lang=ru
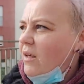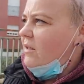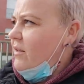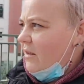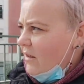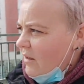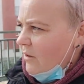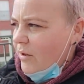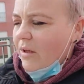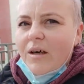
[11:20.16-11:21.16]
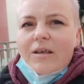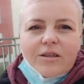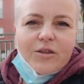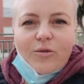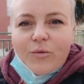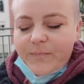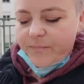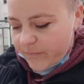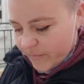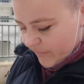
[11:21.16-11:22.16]
Сделала мне карточку.
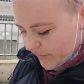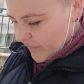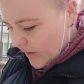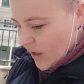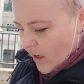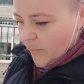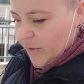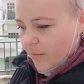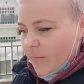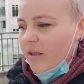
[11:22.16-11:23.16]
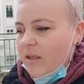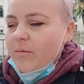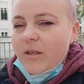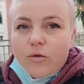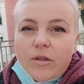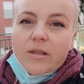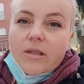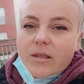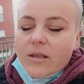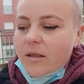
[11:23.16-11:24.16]
Парикмахерам дается
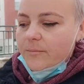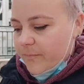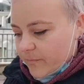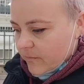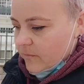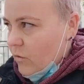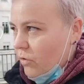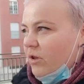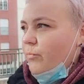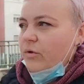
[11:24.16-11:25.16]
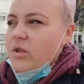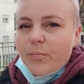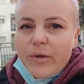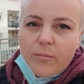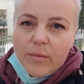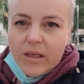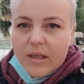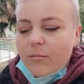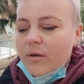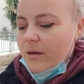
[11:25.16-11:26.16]
скидка. То есть не просто
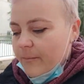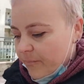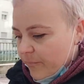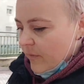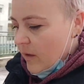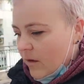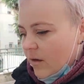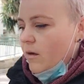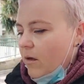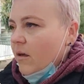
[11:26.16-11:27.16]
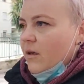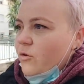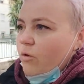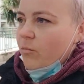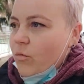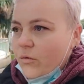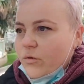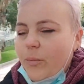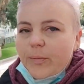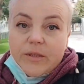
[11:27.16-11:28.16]
парикмахерам, а которые могут
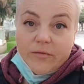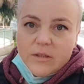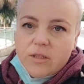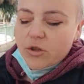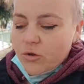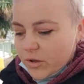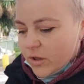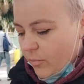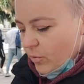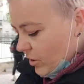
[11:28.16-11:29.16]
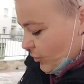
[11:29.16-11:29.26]
подтвердить, что они работают